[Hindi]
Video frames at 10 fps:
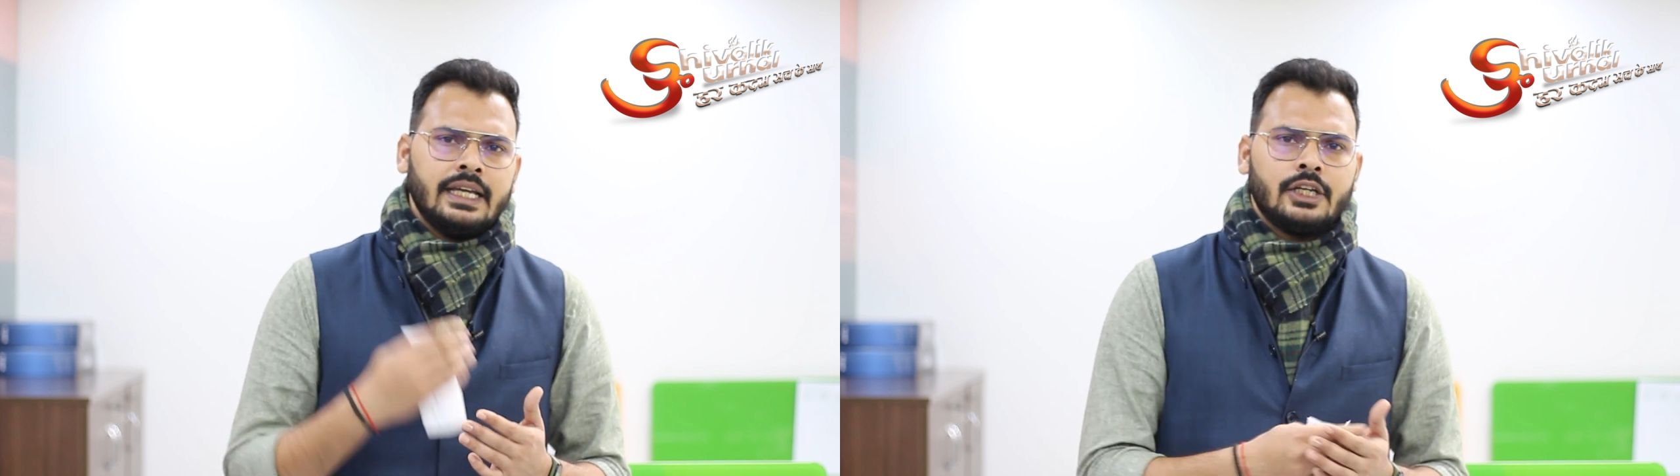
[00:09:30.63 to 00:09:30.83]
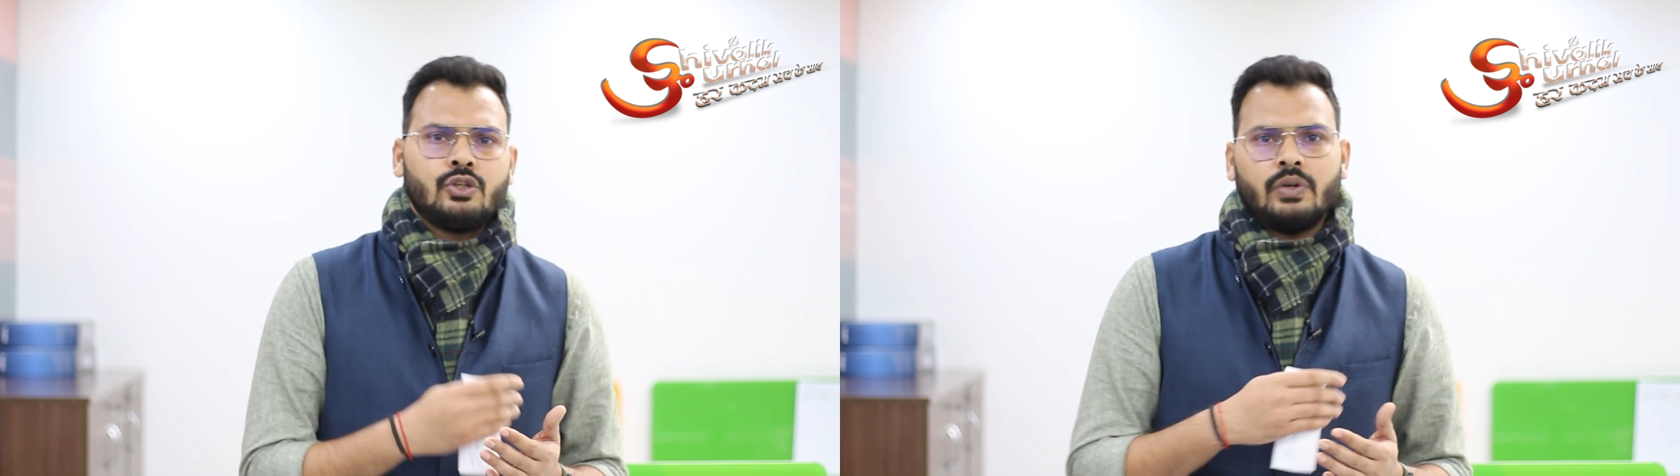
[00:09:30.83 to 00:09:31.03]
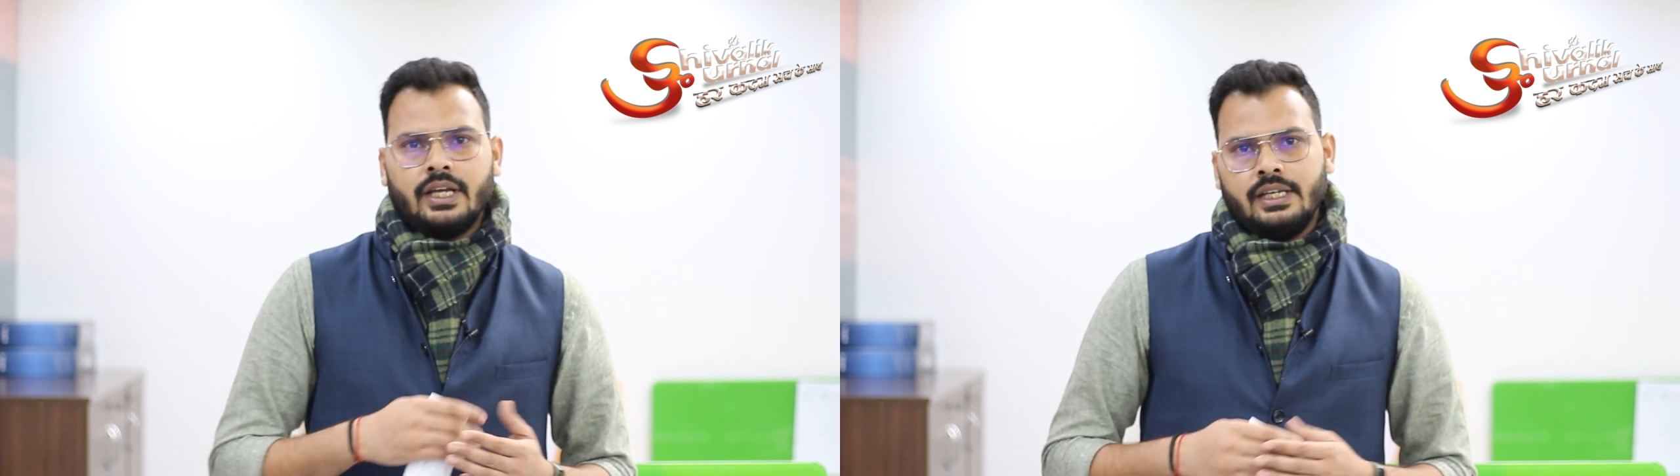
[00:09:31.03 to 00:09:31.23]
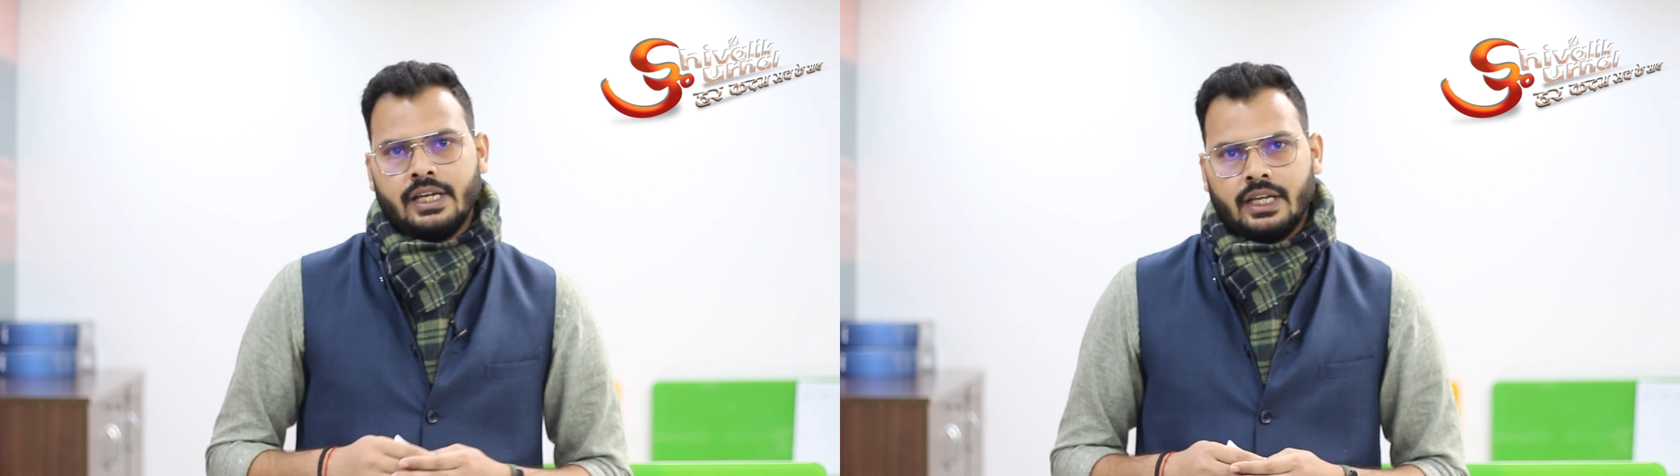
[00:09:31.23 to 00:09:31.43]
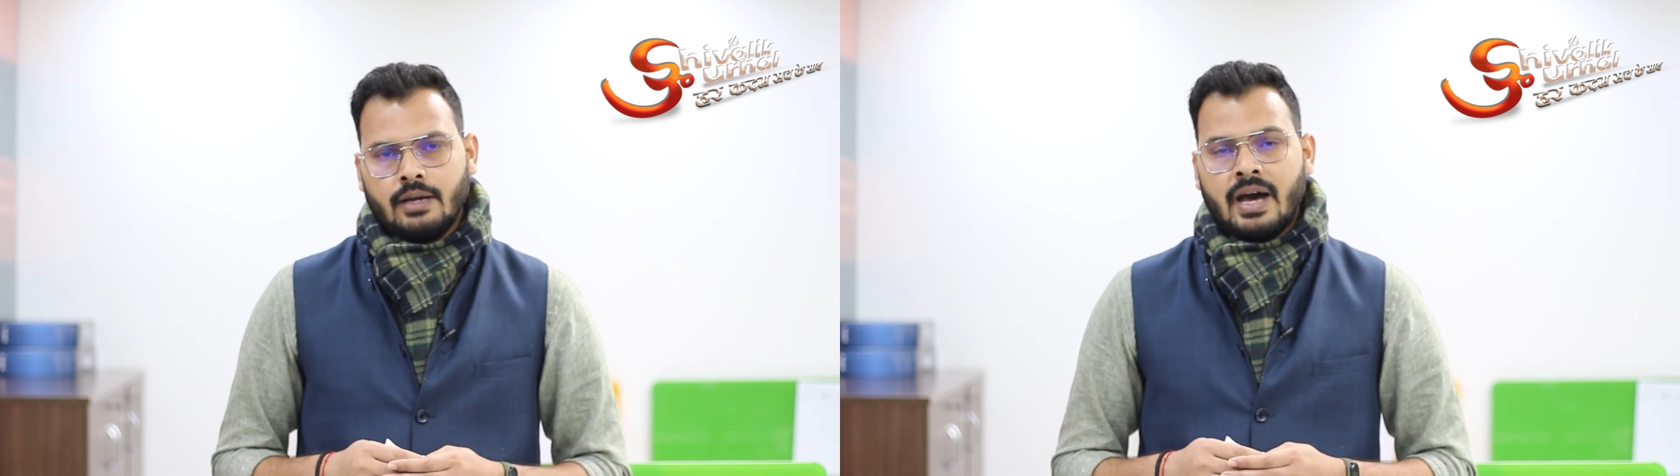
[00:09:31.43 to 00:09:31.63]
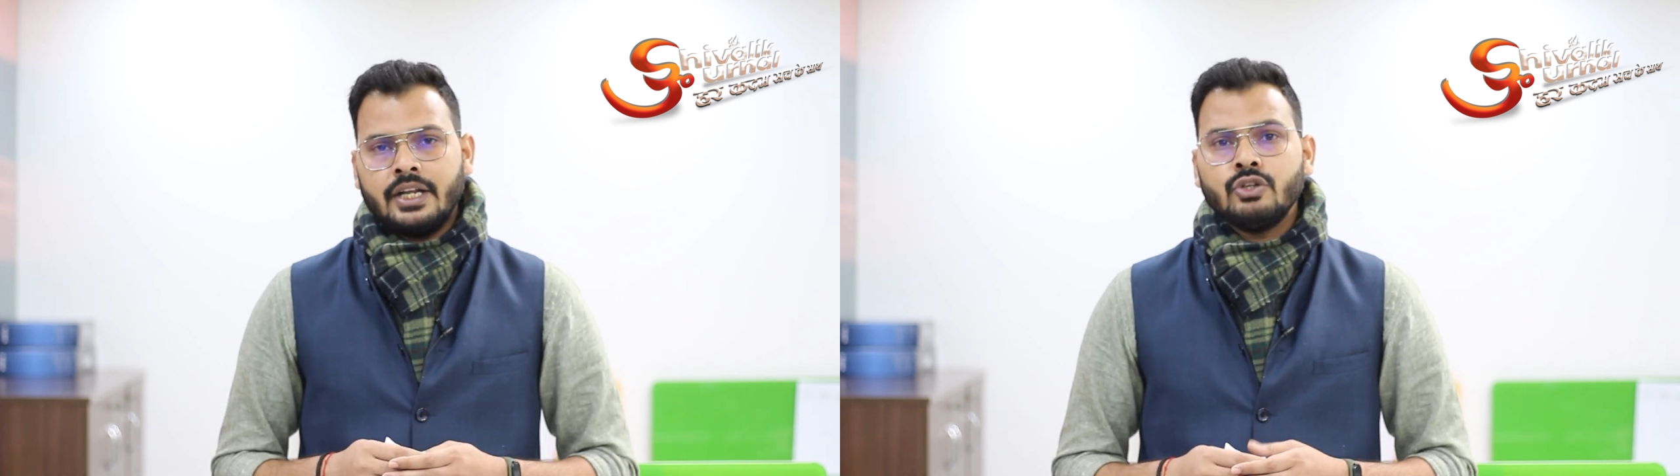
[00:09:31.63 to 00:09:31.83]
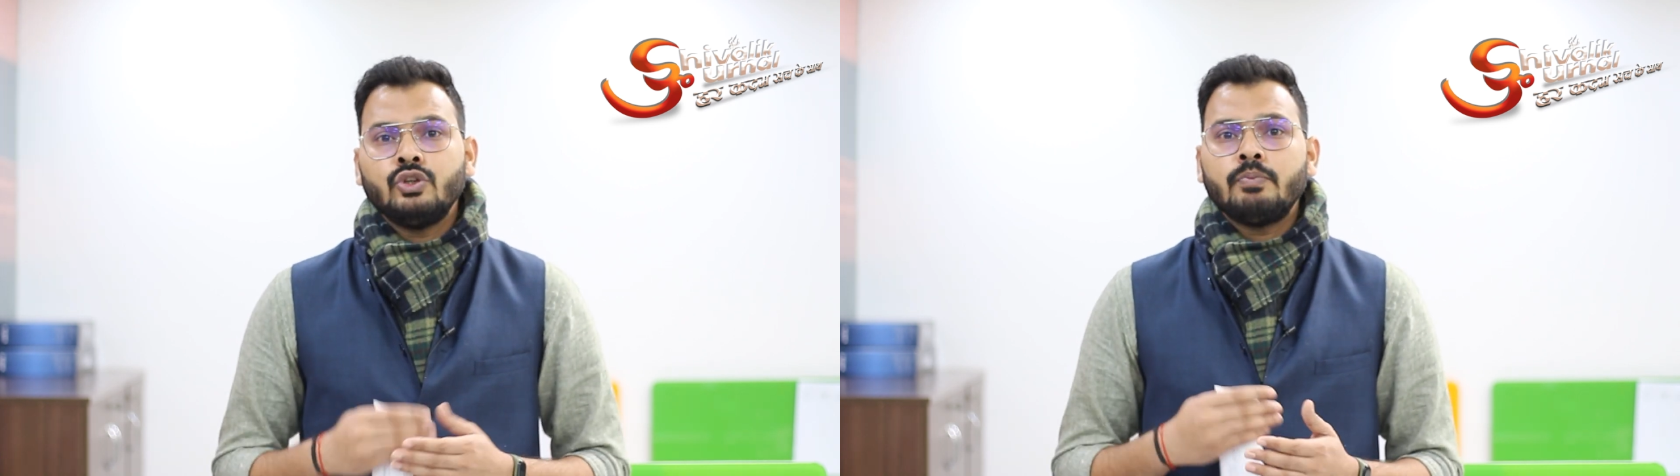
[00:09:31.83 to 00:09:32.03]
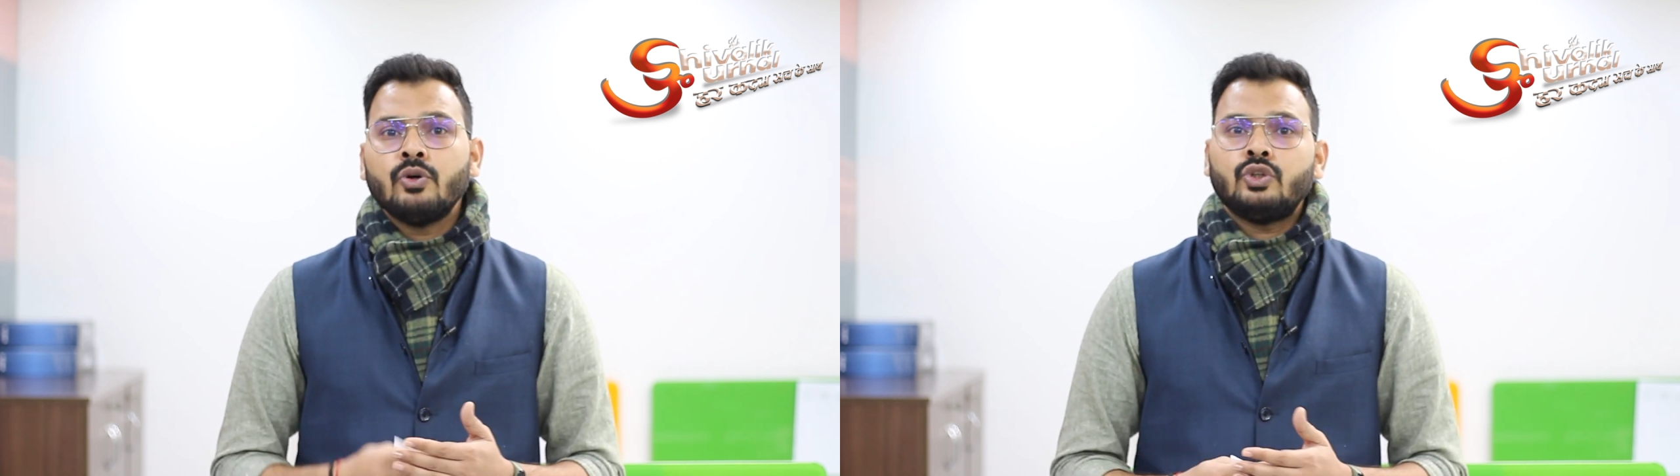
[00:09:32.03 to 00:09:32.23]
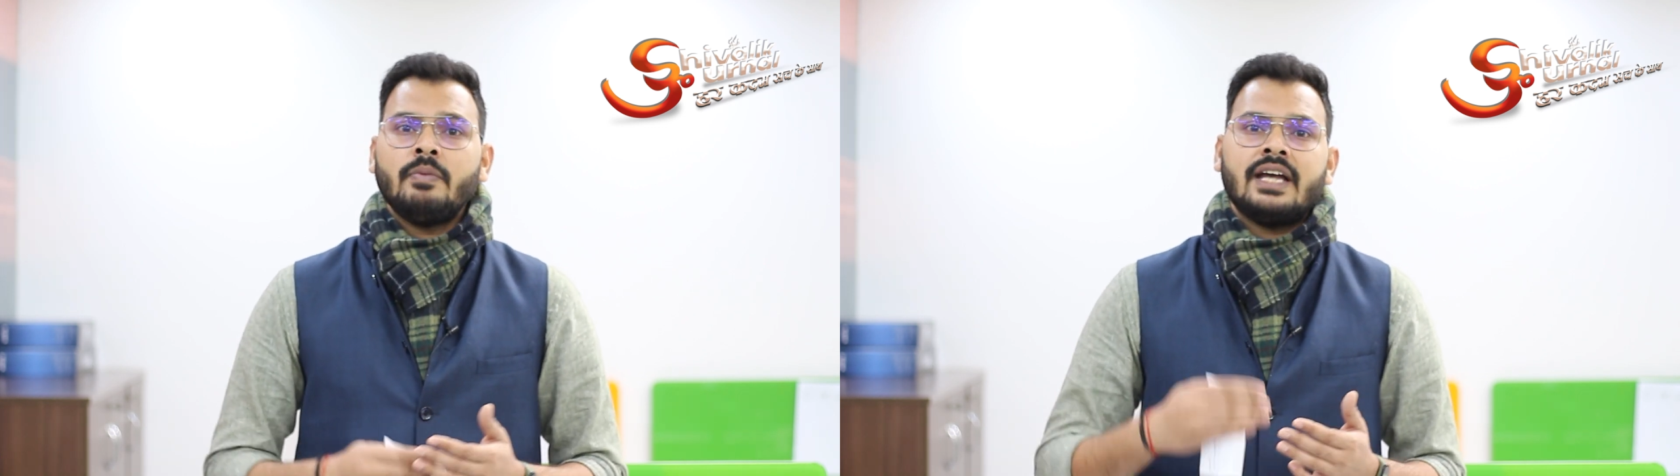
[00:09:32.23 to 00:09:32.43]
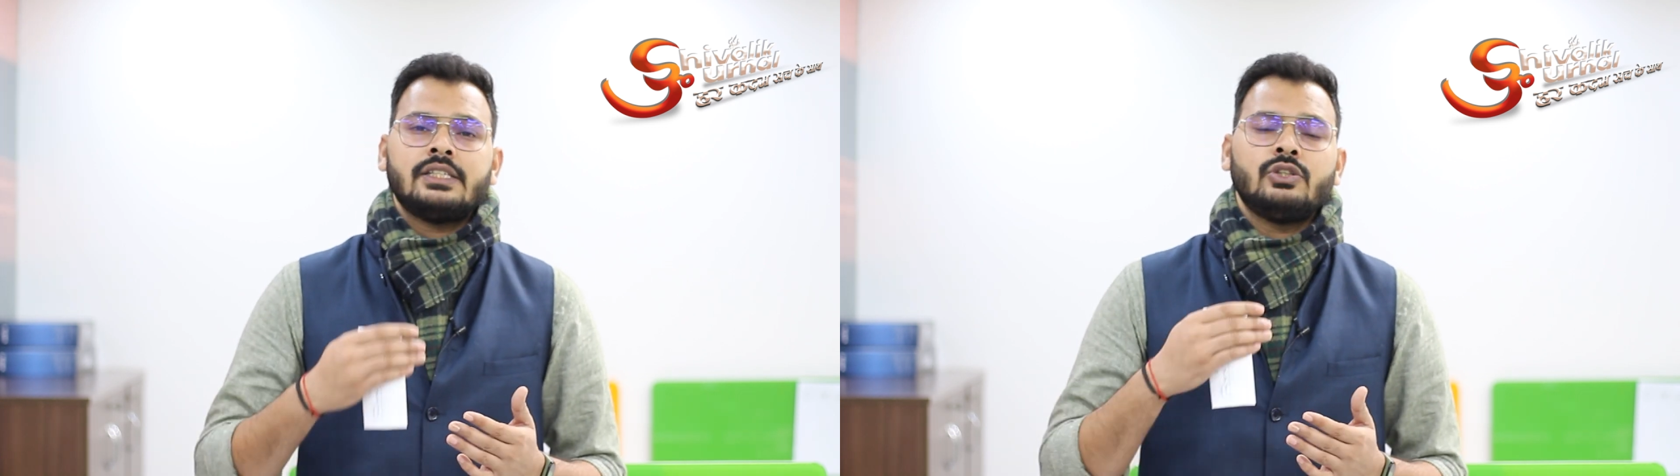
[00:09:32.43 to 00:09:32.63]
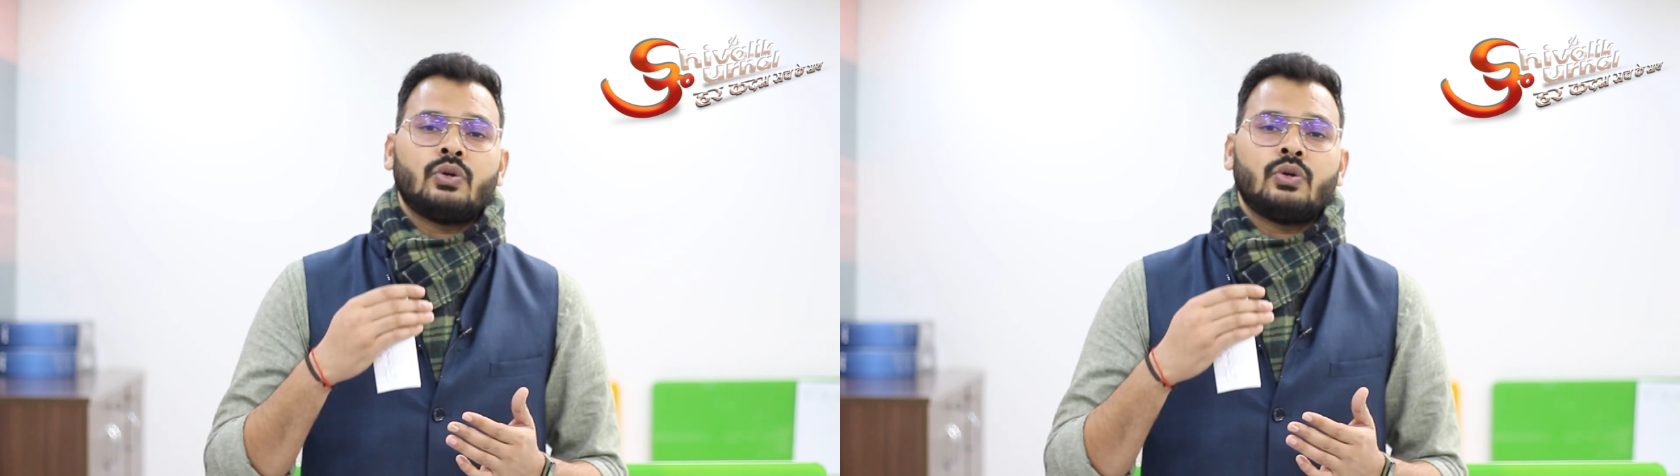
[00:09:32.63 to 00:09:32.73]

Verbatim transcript: गिर क्यों रही है हमारे युद्ध पोतों में ऐसी